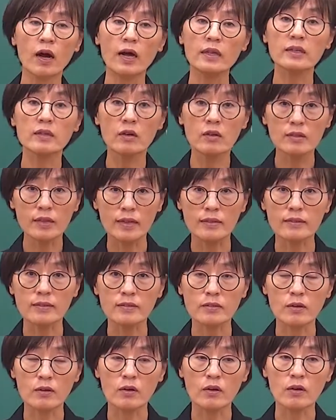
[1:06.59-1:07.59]
아닌 건
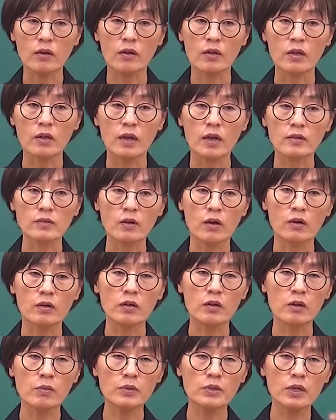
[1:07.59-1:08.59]
아시죠? 그래서
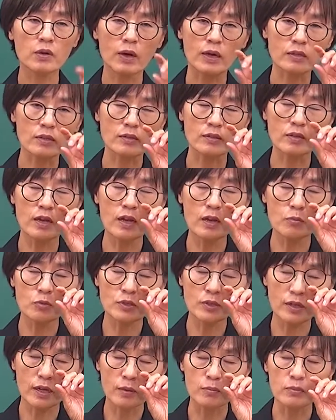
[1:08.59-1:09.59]
응급실에 와서 제일
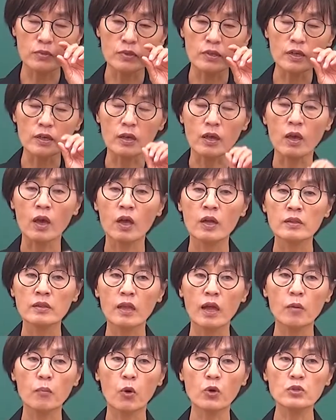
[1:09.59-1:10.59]
무식한 분이
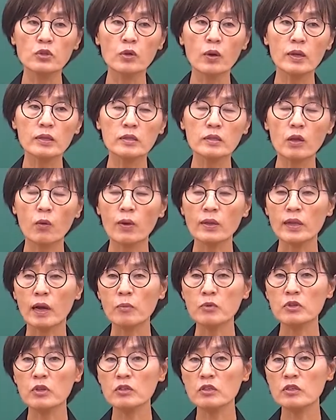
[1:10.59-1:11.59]
내 먼저 왔는데 왜
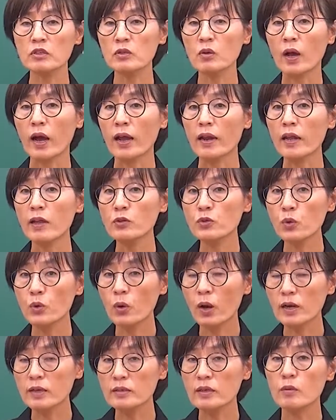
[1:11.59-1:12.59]
나부터 치료 안
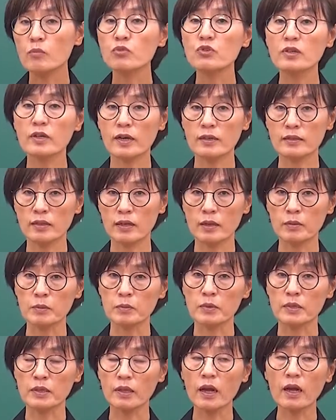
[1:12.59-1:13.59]
해줘요? 하는 사람 무식한
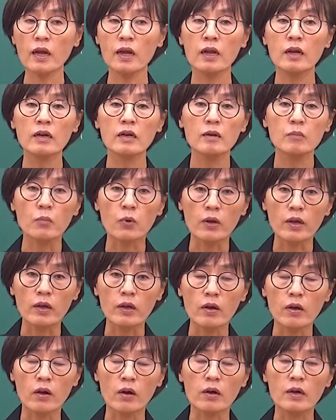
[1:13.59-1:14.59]
사람입니다. 그럼
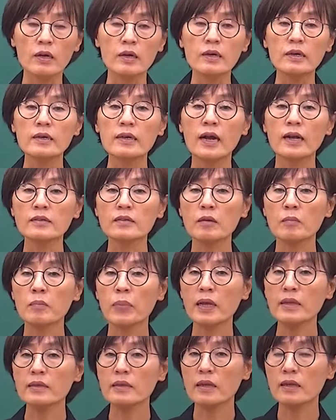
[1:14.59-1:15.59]
뭐예요? 의학적
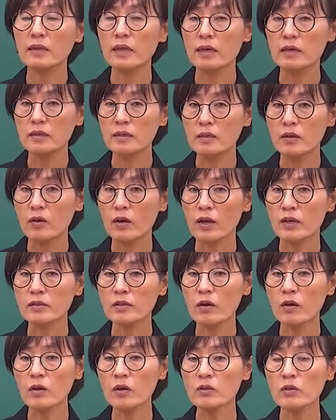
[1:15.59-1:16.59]
판단에
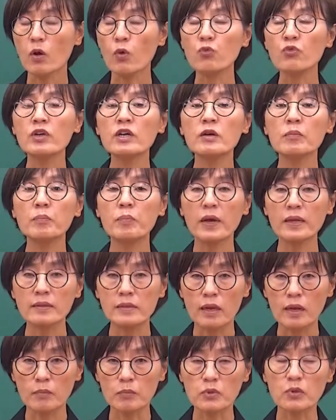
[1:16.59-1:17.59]
근거해서 더
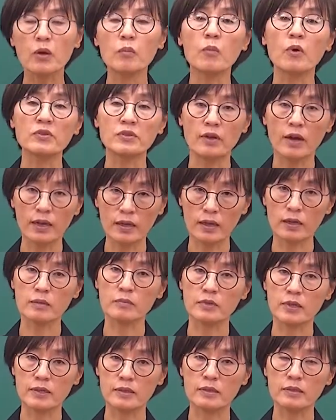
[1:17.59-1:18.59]
위급한 사람부터 먼저
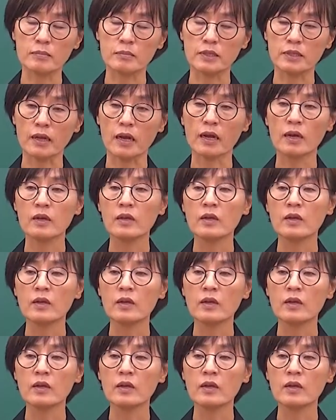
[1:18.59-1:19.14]
하게끔 돼 있습니다.